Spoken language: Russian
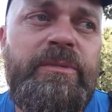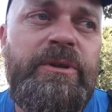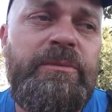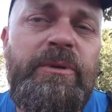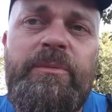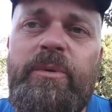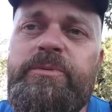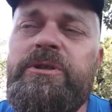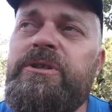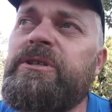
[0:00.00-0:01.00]
мы имеем
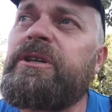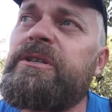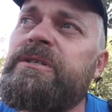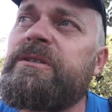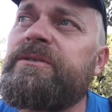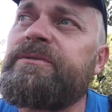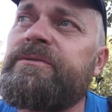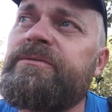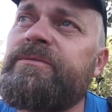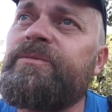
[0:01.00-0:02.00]
общие
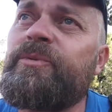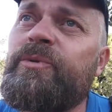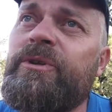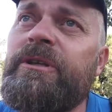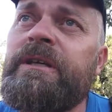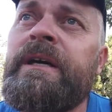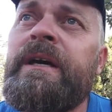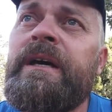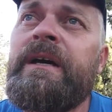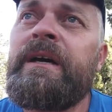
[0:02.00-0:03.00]
интересы, многие
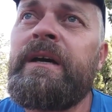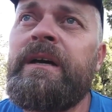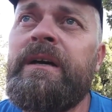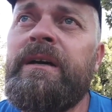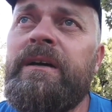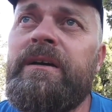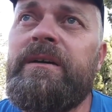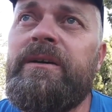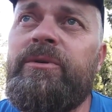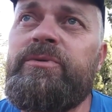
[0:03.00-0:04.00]

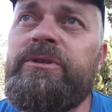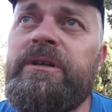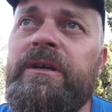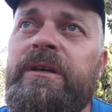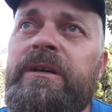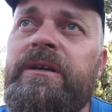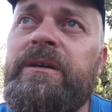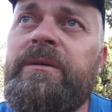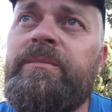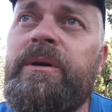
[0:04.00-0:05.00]
э, люди,
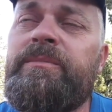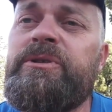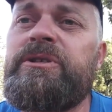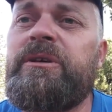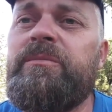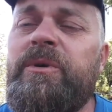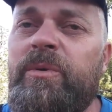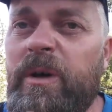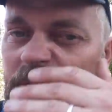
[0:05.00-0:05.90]
подписчики моего